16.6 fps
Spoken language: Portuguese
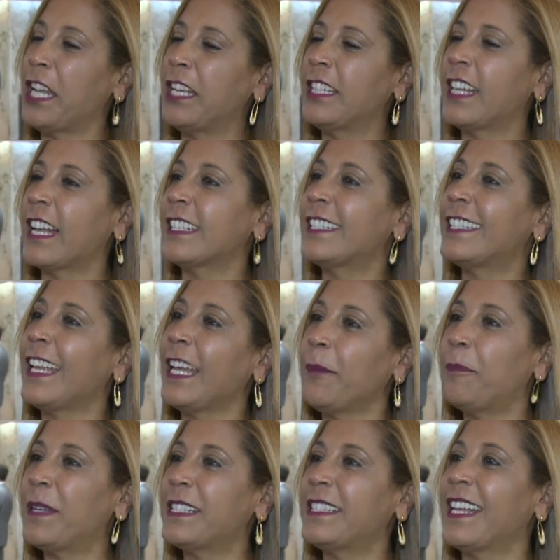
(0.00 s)
Ele está
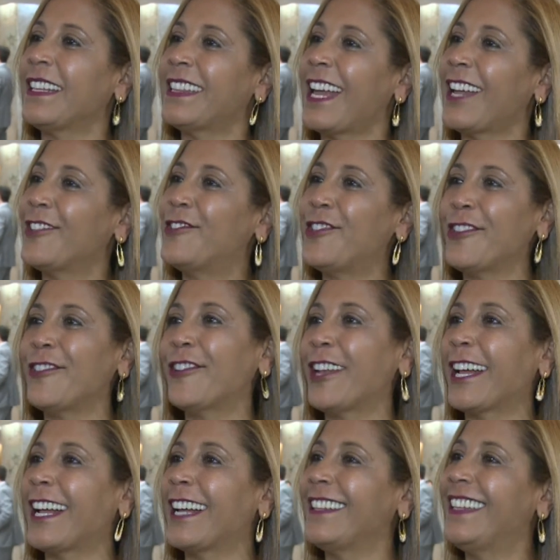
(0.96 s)
sempre sentadinho
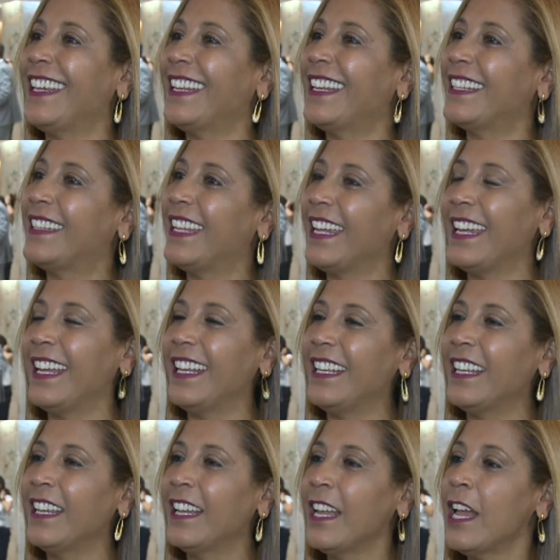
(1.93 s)
na cadeira
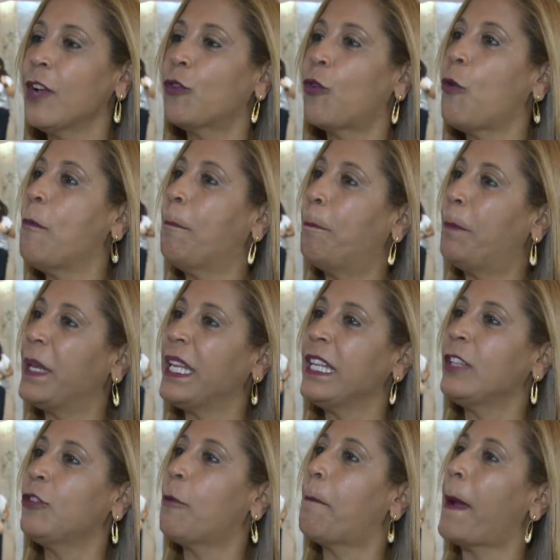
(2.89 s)
dele,
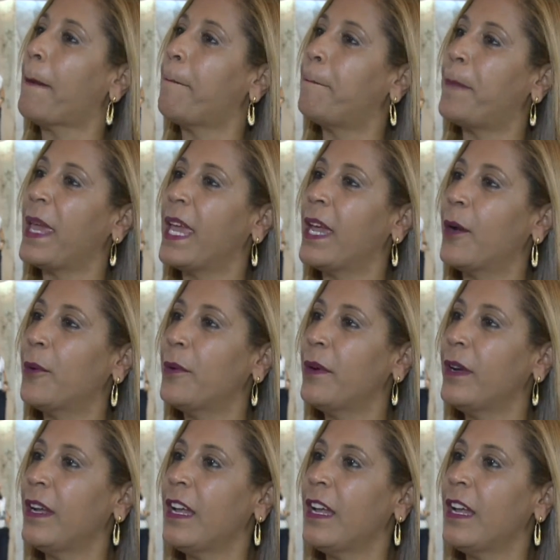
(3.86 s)
cumprindo o papel,